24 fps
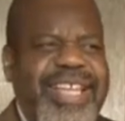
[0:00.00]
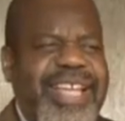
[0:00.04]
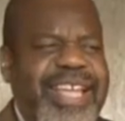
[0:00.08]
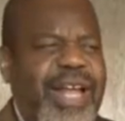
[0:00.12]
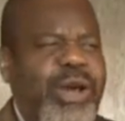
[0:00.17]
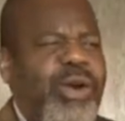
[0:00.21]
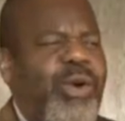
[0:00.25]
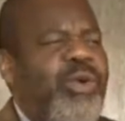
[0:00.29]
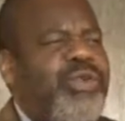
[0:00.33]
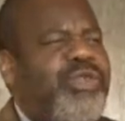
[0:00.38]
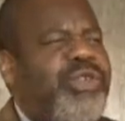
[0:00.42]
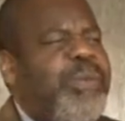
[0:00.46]

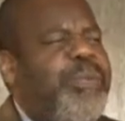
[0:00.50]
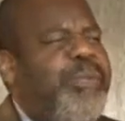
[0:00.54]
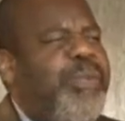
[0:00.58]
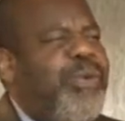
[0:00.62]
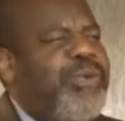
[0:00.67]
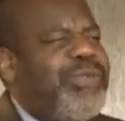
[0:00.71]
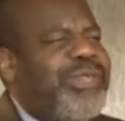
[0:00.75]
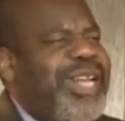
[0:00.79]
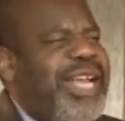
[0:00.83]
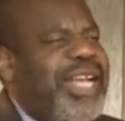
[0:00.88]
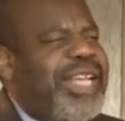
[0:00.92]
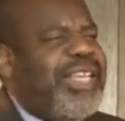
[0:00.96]
Alors on se
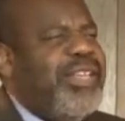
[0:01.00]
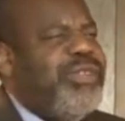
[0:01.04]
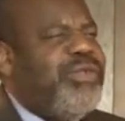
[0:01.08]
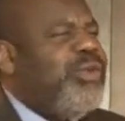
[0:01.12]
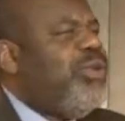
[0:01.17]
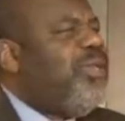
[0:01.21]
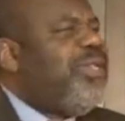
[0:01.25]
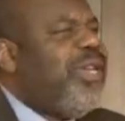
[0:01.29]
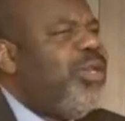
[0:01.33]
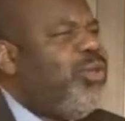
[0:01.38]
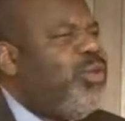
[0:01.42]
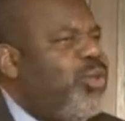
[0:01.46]
pose la
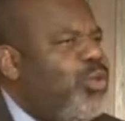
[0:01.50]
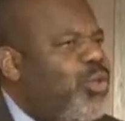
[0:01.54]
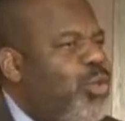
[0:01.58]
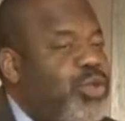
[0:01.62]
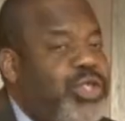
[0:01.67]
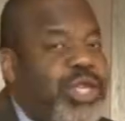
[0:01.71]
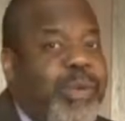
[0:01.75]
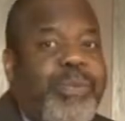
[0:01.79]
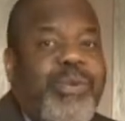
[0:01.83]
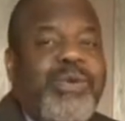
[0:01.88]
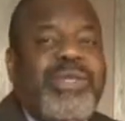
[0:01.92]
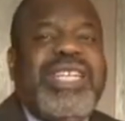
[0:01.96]
question, c'est entre nous, on
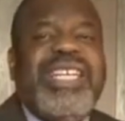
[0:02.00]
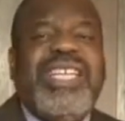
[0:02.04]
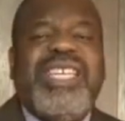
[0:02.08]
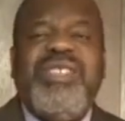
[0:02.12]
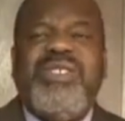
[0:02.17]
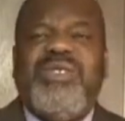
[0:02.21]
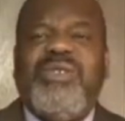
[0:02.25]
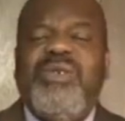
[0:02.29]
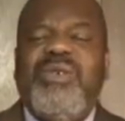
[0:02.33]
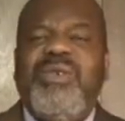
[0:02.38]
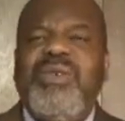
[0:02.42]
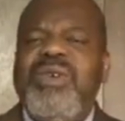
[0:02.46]
se pose la
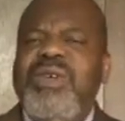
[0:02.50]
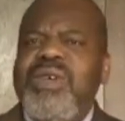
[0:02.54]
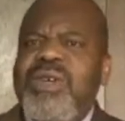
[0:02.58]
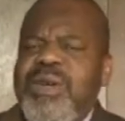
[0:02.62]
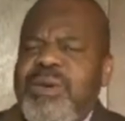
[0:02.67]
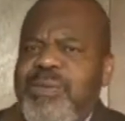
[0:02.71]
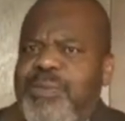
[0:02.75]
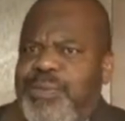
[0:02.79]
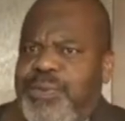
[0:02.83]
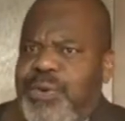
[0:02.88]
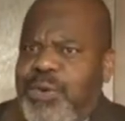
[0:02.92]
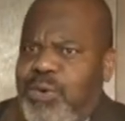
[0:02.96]
question,
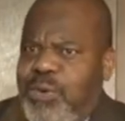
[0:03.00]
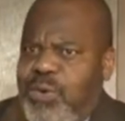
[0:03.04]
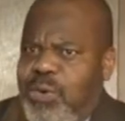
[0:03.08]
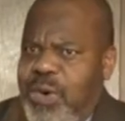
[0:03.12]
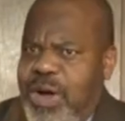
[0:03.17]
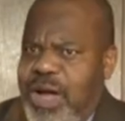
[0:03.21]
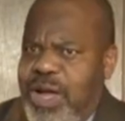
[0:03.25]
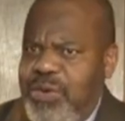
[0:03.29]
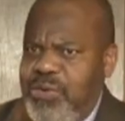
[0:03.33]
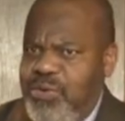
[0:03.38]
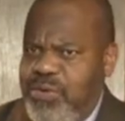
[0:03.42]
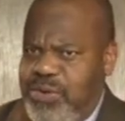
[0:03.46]

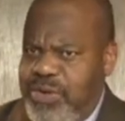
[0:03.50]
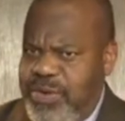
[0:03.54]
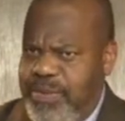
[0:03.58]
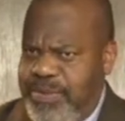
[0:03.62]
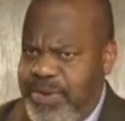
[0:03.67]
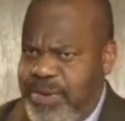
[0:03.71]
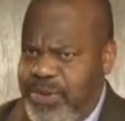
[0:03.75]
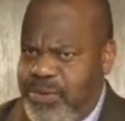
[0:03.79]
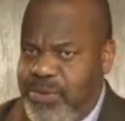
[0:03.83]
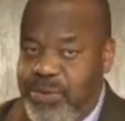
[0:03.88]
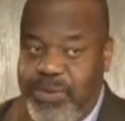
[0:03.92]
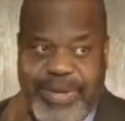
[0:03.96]
pourquoi nous
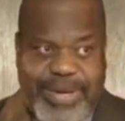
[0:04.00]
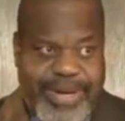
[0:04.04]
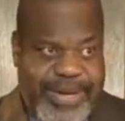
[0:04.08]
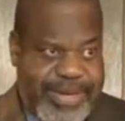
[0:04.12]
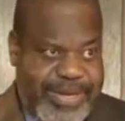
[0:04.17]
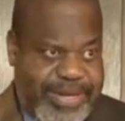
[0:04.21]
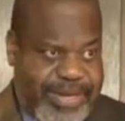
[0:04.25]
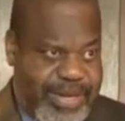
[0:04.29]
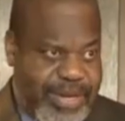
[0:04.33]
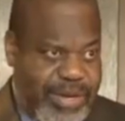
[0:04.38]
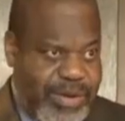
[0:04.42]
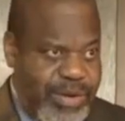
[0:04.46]
demandons que le
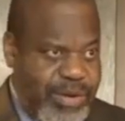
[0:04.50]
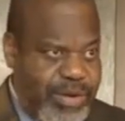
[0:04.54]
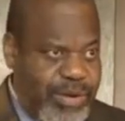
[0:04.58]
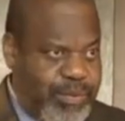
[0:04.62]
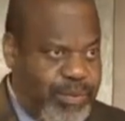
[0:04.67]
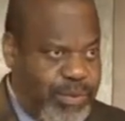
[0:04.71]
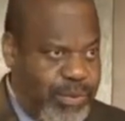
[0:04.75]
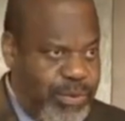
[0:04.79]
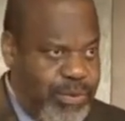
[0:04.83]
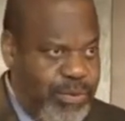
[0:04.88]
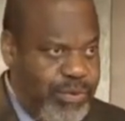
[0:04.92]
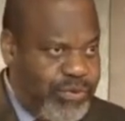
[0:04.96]
Seigneur
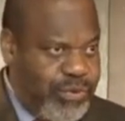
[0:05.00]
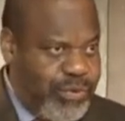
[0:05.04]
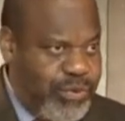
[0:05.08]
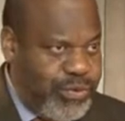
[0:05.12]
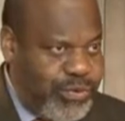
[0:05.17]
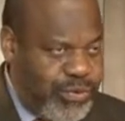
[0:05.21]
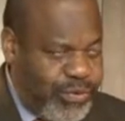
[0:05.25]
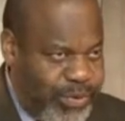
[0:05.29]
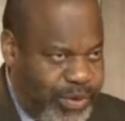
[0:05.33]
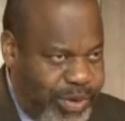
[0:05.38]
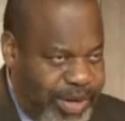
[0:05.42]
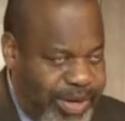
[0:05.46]
prolonge nos
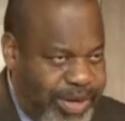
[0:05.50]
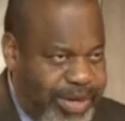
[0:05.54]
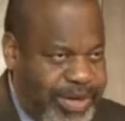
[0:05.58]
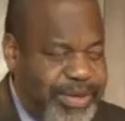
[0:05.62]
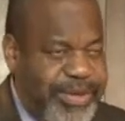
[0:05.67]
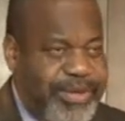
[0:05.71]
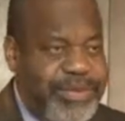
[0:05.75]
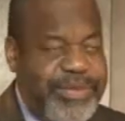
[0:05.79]
jours